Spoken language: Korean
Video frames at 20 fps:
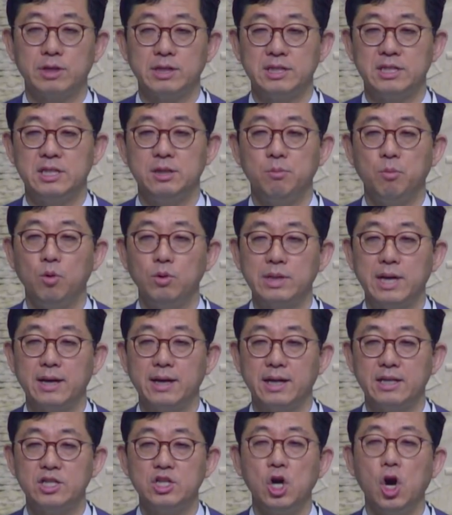
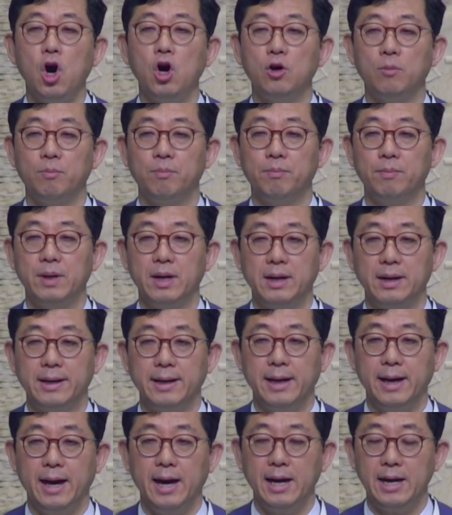15장에 처음
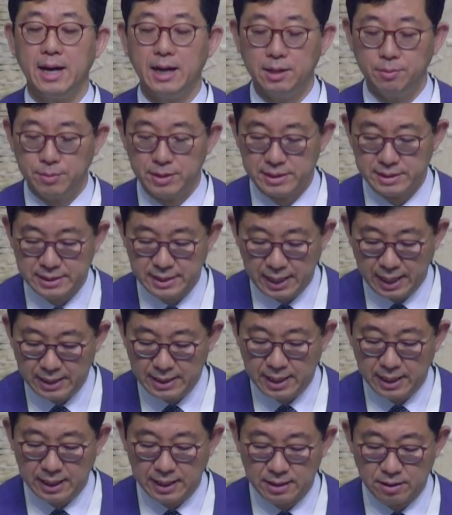하나님을
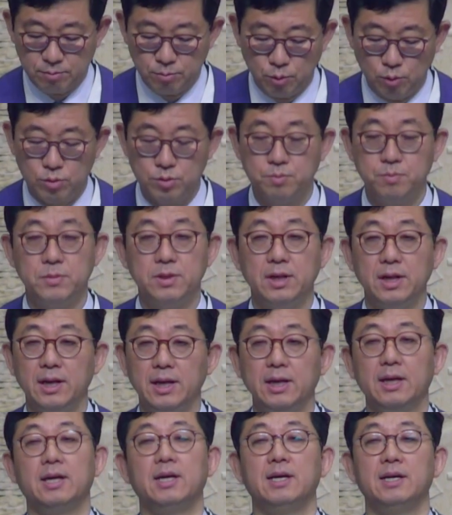찬양하는 모습들이
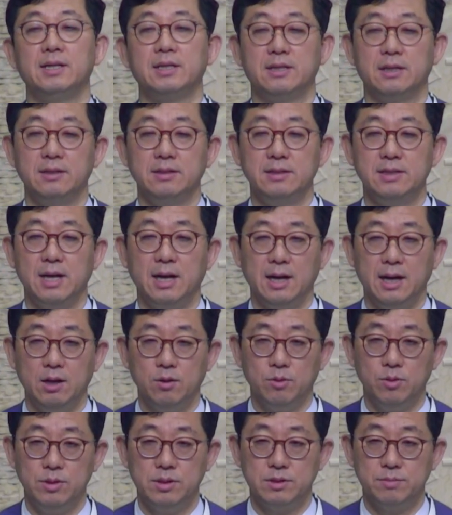
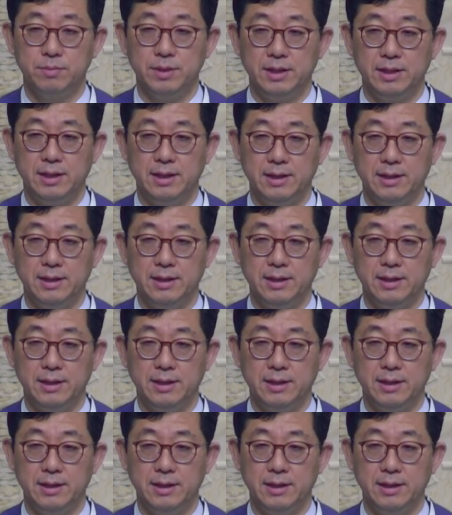등장하고 있습니다.